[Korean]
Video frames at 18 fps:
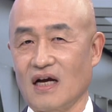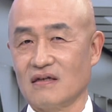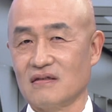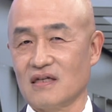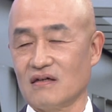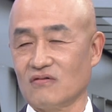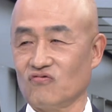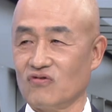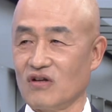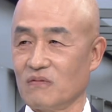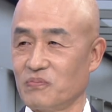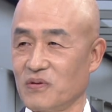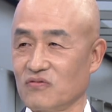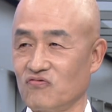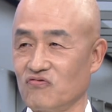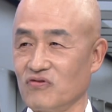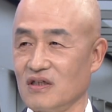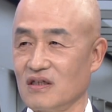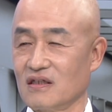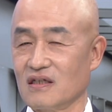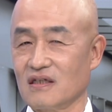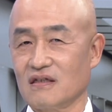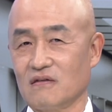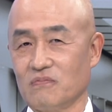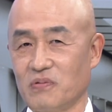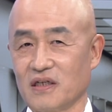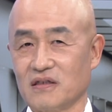당장 눈앞에
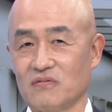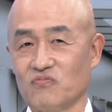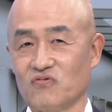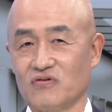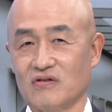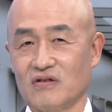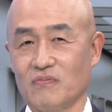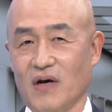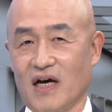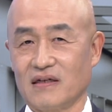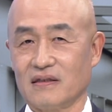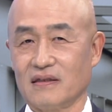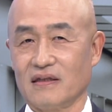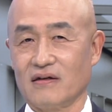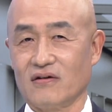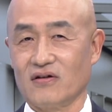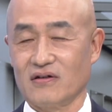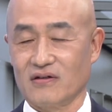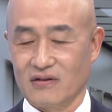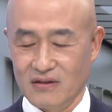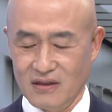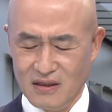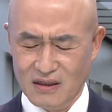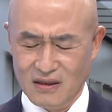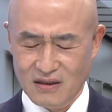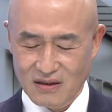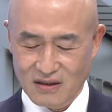수익이 급하신 분들이 많은데요. 네.
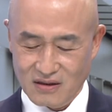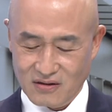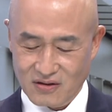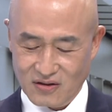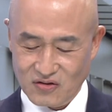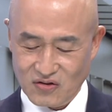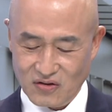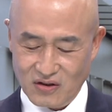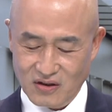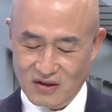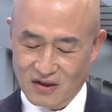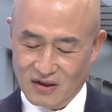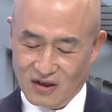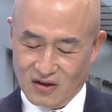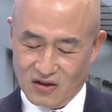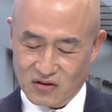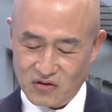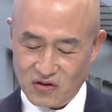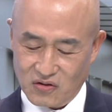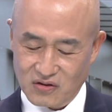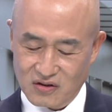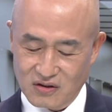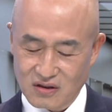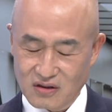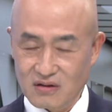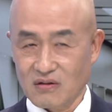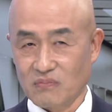그래서
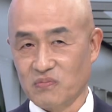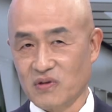저는